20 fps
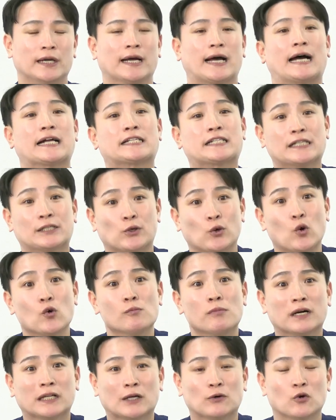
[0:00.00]
같이 이렇게
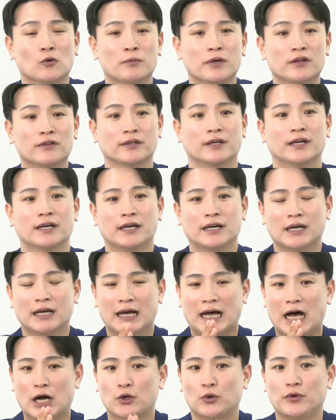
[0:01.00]
공부하다 보면
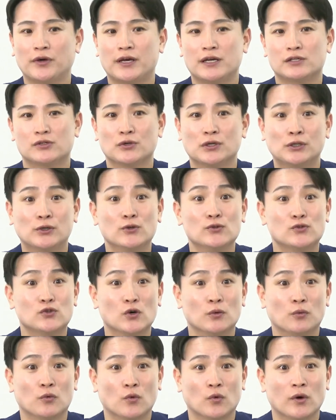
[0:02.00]
학교에서 이론
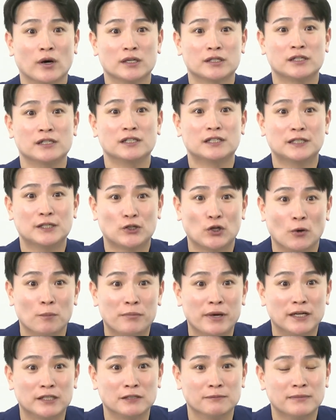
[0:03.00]
수업과 실기를
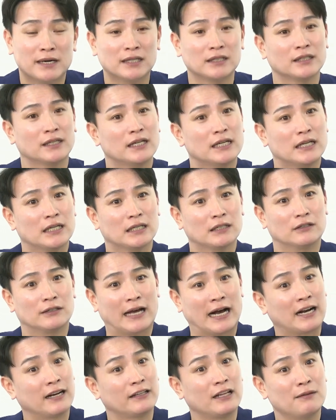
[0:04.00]
겸비하지만 우리
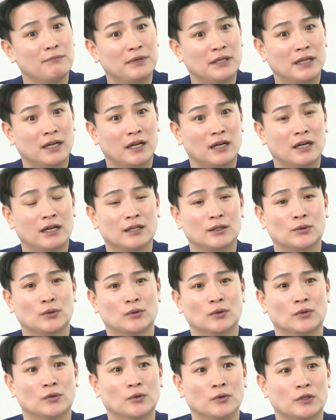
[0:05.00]
아카데미나
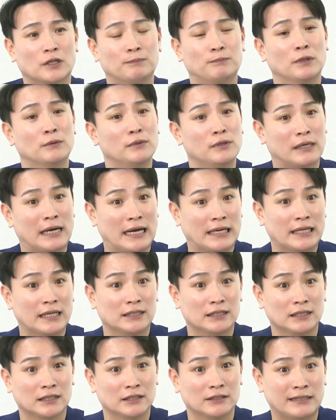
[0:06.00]
또 기법을
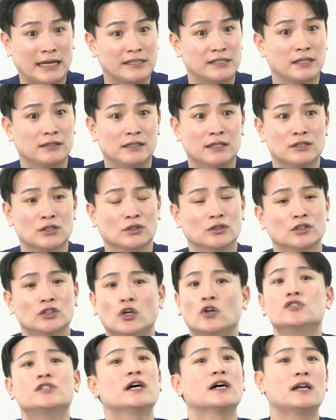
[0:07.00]
강의하는 그런 단체들에서는
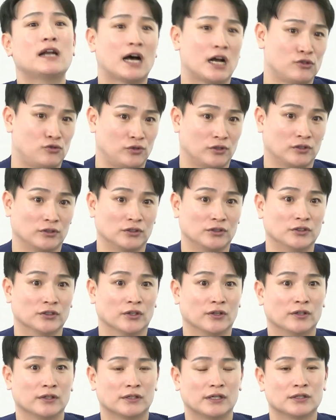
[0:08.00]
현장을 나갈 수 있거든요.
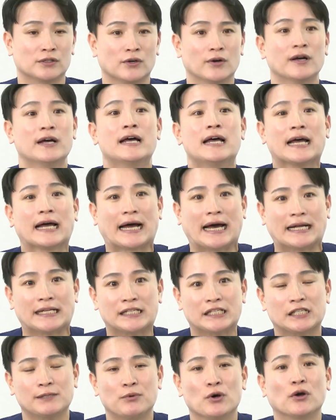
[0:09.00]
그래서
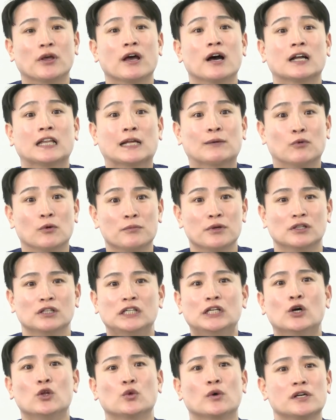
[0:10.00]
같이 병행하다 보면
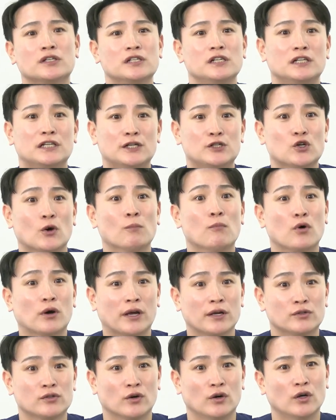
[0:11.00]
이론과 실기를
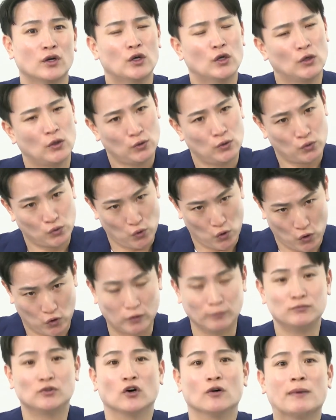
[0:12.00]
접목해서
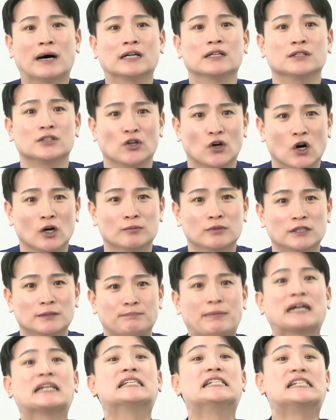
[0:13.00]
조금 더 많은 경험을
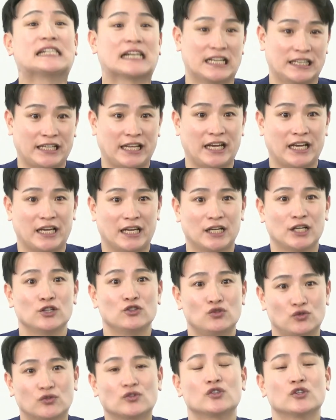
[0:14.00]
빠른 시간 내에
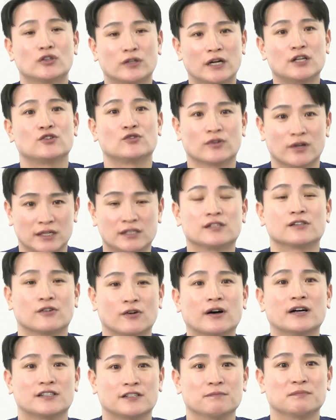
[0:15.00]
축적을 할 수가 있을
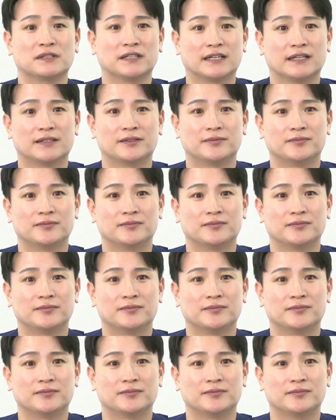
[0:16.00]
것 같습니다.